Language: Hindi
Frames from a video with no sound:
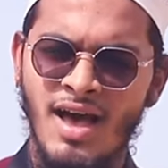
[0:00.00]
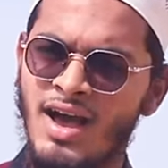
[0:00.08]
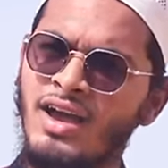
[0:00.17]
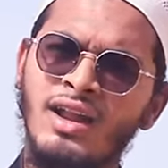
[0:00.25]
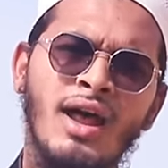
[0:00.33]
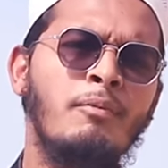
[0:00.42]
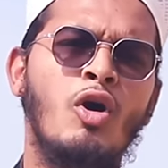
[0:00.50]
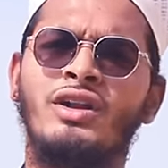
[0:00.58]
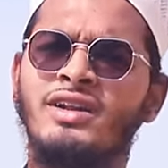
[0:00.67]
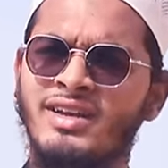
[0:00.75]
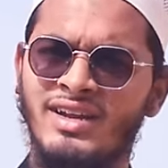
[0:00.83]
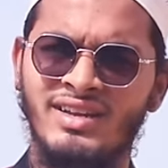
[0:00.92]
अगर आप
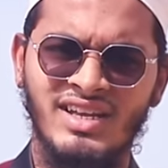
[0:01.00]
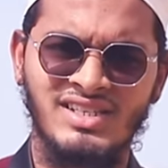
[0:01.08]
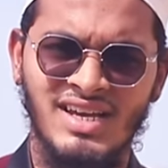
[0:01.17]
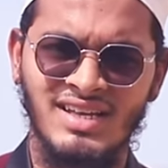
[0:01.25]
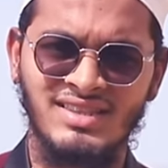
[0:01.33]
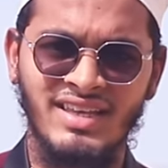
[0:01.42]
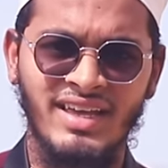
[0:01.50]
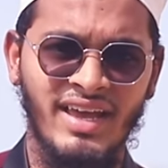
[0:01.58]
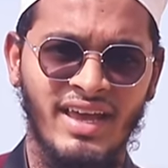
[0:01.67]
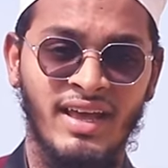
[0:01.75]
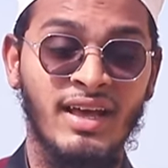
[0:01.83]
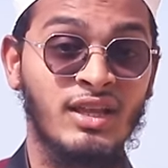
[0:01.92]
ऑर्डर करना चाहते
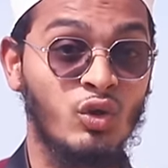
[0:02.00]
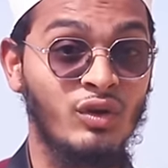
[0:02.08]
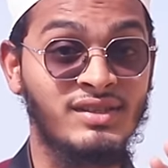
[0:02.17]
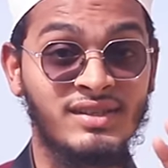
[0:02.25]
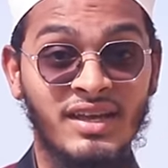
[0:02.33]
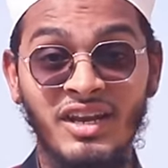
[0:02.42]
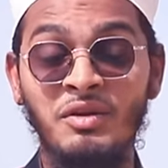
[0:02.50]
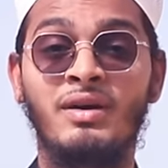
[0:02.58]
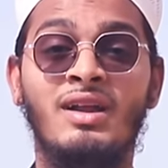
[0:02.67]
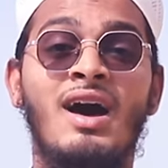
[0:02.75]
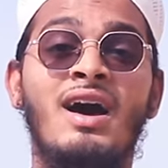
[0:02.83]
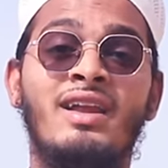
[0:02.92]
हैं तो स्क्रीन
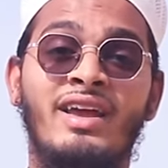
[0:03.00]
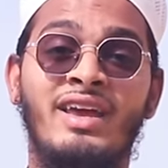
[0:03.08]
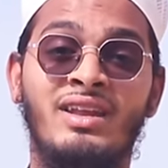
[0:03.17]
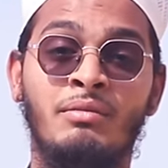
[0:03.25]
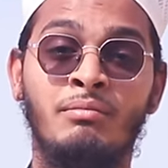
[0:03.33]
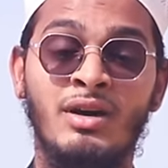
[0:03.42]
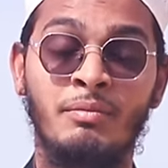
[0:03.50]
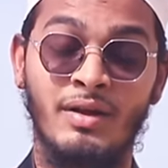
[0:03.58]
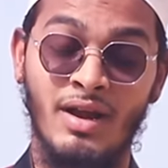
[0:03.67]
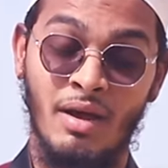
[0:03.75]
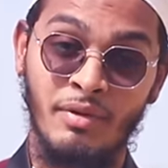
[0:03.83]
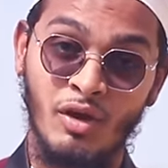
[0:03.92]
पर आ रहे नंबर
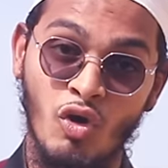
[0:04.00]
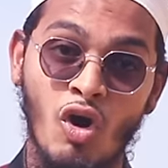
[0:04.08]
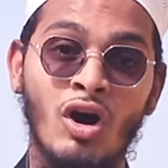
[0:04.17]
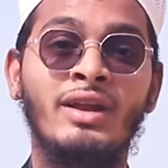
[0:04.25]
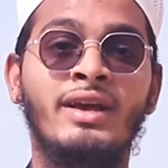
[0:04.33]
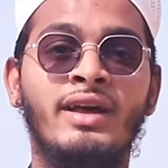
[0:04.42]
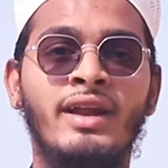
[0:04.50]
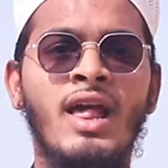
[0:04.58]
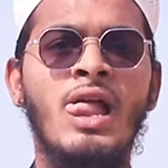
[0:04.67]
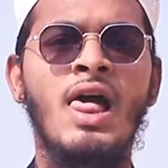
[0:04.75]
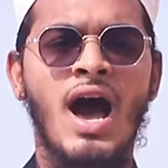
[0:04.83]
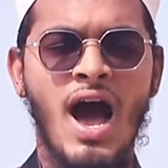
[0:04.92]
पर हमें कॉल करें
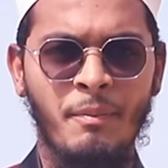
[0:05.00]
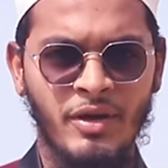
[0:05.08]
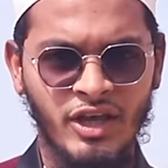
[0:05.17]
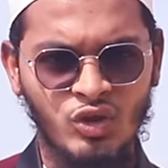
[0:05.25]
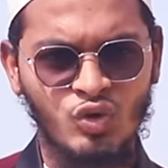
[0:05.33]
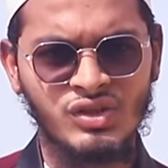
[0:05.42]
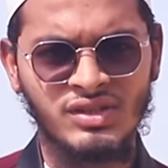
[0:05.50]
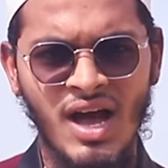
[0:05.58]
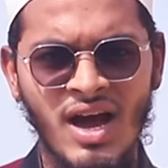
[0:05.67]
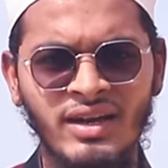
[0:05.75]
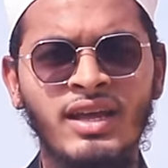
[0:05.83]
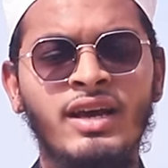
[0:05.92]
आप
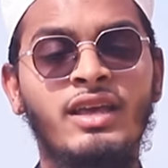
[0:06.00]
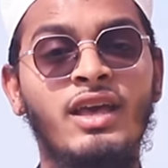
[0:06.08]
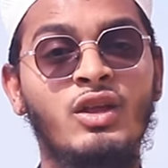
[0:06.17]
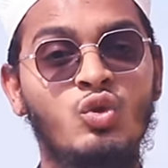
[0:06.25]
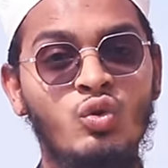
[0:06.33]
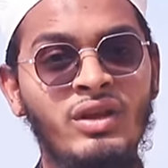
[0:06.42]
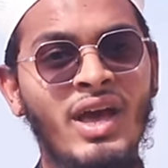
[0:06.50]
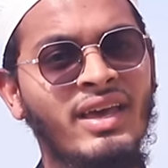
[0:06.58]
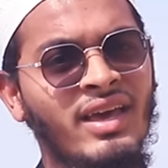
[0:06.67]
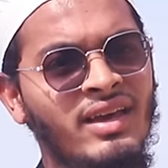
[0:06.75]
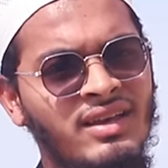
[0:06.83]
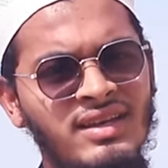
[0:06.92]
हिंदुस्तान या दुनिया
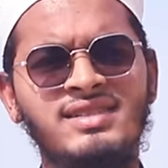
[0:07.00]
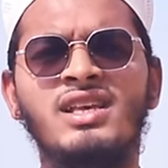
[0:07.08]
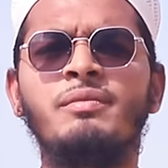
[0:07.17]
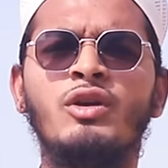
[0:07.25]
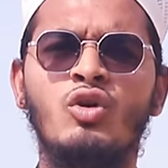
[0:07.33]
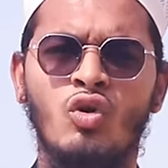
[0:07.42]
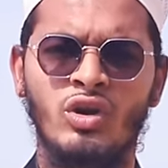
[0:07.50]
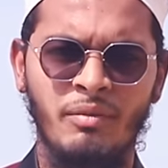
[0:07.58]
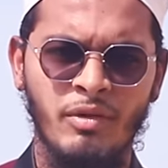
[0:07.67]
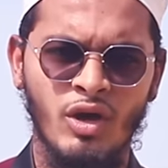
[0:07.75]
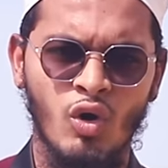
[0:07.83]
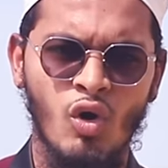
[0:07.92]
के किसी भी कोने
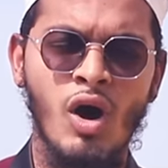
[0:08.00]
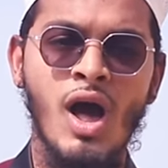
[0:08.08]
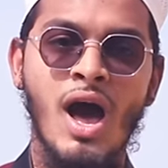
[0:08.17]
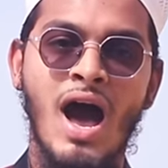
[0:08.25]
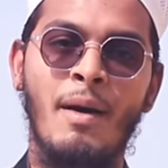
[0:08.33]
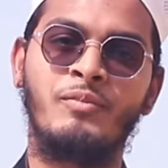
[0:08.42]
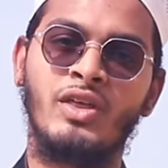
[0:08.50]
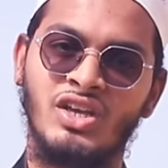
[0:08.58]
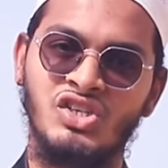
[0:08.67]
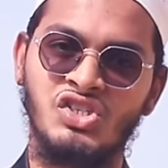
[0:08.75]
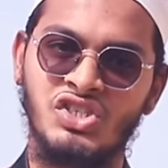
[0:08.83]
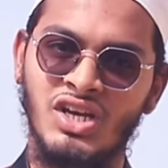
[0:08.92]
में हो आप तक
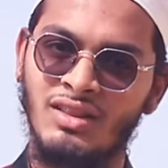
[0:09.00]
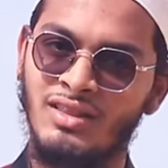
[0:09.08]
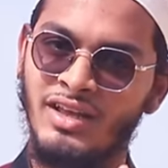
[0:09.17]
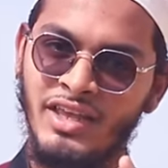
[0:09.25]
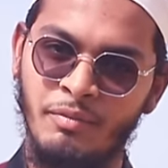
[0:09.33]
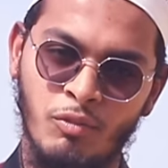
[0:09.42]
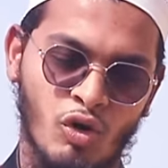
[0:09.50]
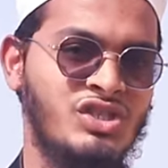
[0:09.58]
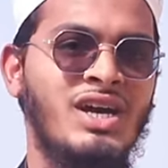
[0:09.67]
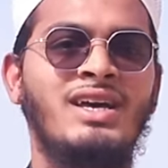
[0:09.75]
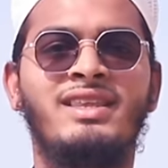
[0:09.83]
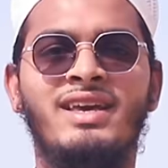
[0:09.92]
इनशाला ये
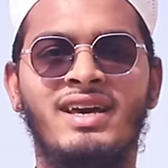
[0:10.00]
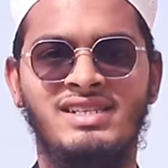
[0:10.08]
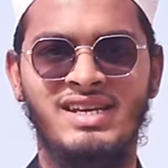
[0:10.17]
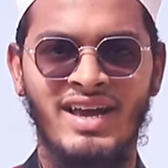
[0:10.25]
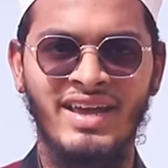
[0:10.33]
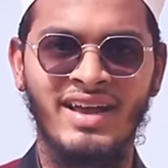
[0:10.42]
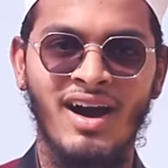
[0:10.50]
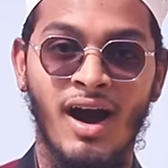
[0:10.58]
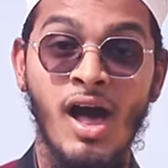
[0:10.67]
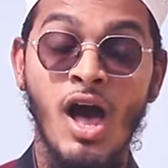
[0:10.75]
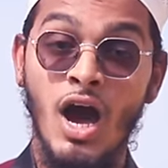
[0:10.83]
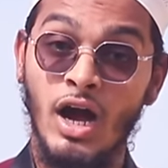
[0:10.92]
पहुंचा दिया जाएगा
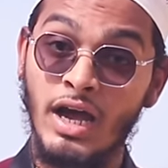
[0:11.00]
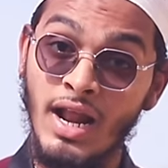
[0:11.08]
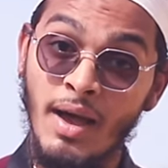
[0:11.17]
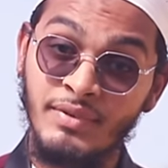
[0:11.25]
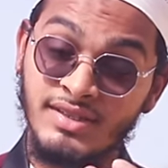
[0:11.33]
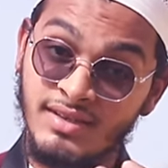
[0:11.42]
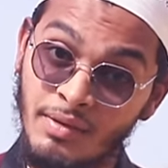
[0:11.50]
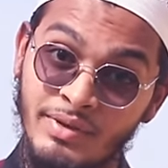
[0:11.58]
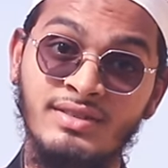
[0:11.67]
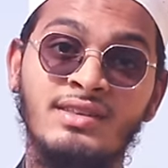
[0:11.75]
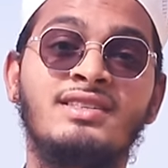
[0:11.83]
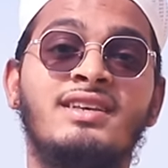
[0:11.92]
अगर आप इसका
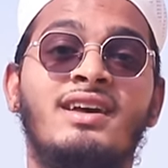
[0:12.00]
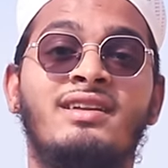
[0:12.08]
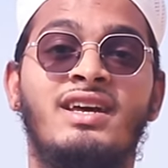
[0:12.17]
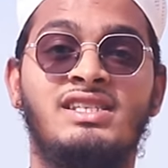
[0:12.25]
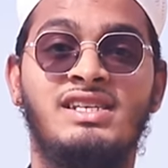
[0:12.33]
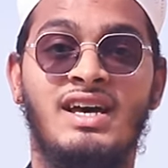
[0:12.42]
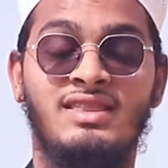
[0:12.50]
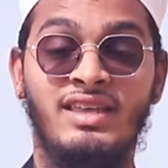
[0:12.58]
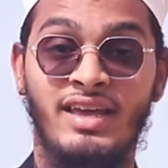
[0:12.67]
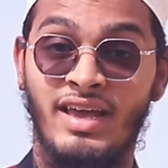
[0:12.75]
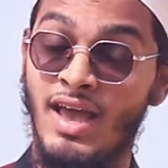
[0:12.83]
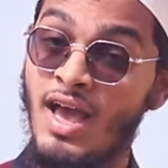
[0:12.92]
बिजनेस करना
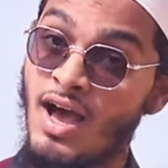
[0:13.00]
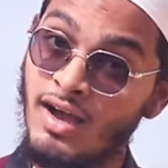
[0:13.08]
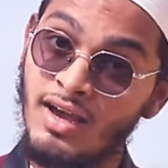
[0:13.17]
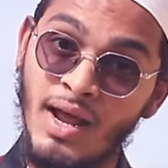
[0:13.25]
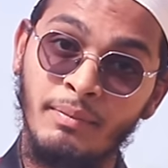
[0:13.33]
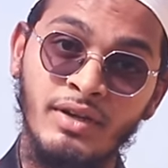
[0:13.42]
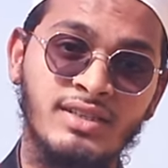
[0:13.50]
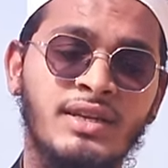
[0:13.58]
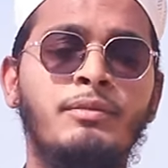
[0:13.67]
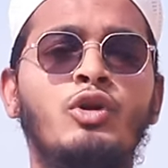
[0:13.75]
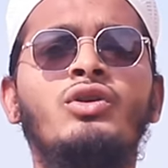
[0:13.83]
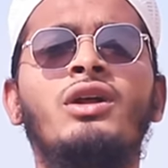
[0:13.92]
चाहते हैं अगर आप
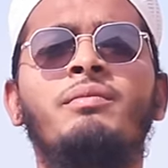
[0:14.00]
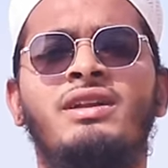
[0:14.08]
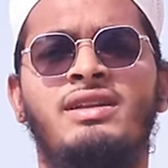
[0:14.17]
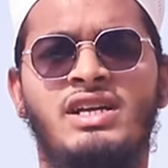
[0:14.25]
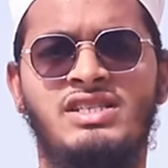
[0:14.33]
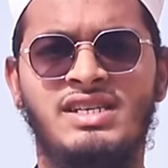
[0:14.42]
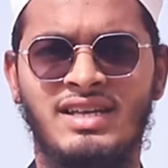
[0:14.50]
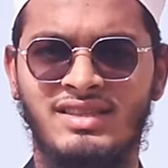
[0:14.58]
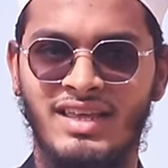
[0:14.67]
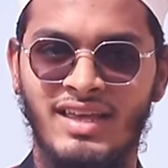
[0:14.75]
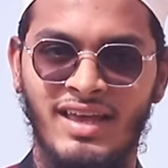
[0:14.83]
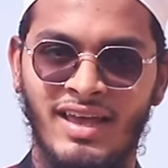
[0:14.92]
डिस्ट्रीब्यूटर बनना
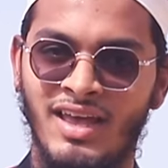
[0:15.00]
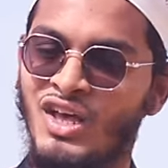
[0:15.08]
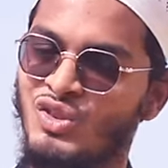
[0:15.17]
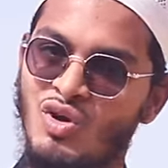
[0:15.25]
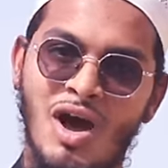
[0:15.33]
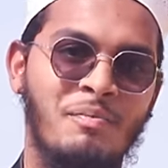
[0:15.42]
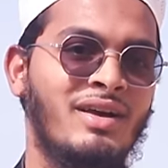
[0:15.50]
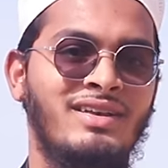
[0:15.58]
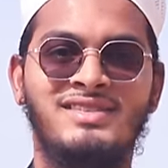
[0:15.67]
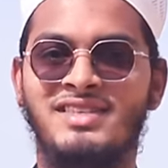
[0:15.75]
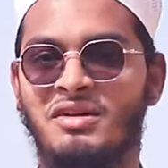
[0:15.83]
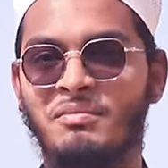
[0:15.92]
चाहते हैं तो आपका
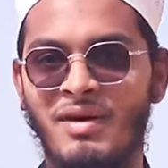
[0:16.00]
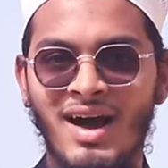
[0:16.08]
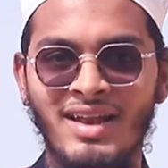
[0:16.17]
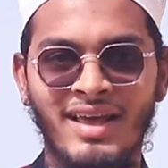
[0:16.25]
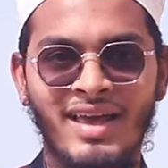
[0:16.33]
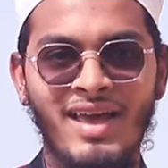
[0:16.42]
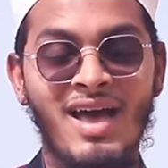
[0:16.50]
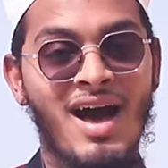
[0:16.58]
इस्तेबाल है